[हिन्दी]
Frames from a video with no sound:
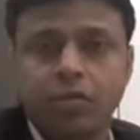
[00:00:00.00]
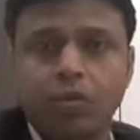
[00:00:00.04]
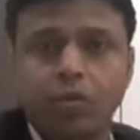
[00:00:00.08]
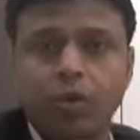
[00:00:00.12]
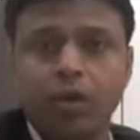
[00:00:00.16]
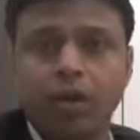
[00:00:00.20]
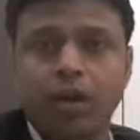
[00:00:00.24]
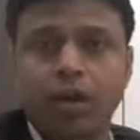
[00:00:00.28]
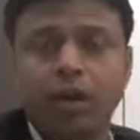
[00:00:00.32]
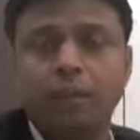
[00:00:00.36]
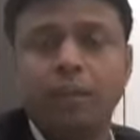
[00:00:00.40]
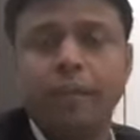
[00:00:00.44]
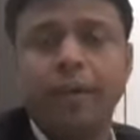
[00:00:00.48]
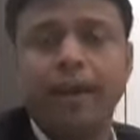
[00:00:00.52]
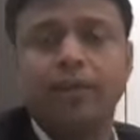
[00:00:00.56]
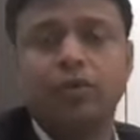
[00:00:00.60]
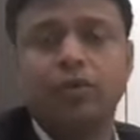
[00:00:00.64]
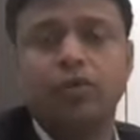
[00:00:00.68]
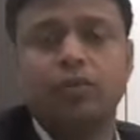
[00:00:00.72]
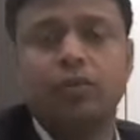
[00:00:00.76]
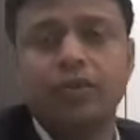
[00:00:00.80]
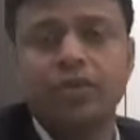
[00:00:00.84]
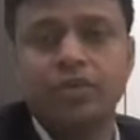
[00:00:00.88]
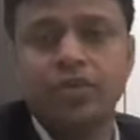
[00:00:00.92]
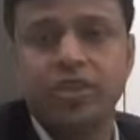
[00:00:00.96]
वेलकम बैक टू
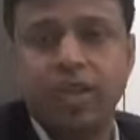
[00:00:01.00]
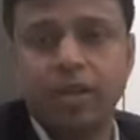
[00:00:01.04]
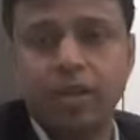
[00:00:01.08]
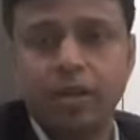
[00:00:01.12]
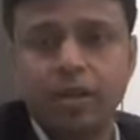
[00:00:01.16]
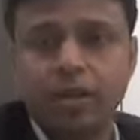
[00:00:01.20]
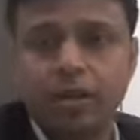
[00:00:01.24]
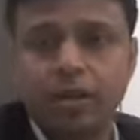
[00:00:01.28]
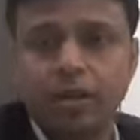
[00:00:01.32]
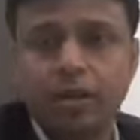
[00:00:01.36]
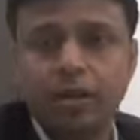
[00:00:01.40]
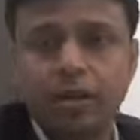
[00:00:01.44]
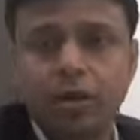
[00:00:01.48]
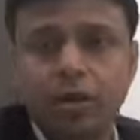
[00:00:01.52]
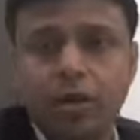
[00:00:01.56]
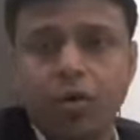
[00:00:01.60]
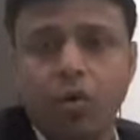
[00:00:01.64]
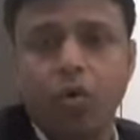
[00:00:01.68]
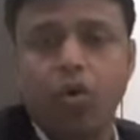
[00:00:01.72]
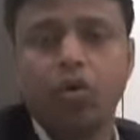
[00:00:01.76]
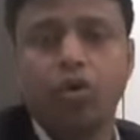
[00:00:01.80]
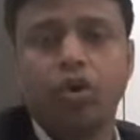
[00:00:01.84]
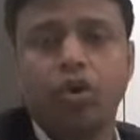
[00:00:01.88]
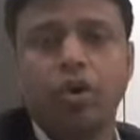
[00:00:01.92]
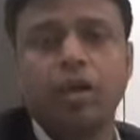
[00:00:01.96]
माय चैनल
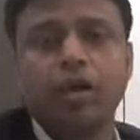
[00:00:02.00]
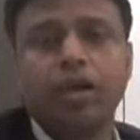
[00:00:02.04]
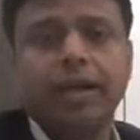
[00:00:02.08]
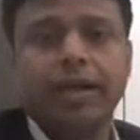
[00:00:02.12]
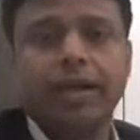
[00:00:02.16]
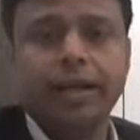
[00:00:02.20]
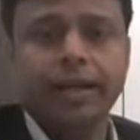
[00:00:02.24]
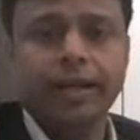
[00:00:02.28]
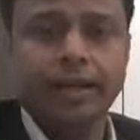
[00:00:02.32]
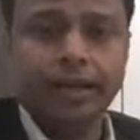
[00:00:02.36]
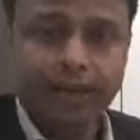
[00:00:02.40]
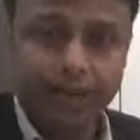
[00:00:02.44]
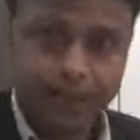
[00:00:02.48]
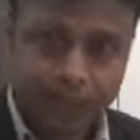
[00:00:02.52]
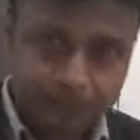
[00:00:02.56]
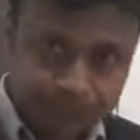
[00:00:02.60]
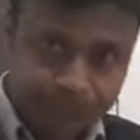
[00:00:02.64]
होटल करियर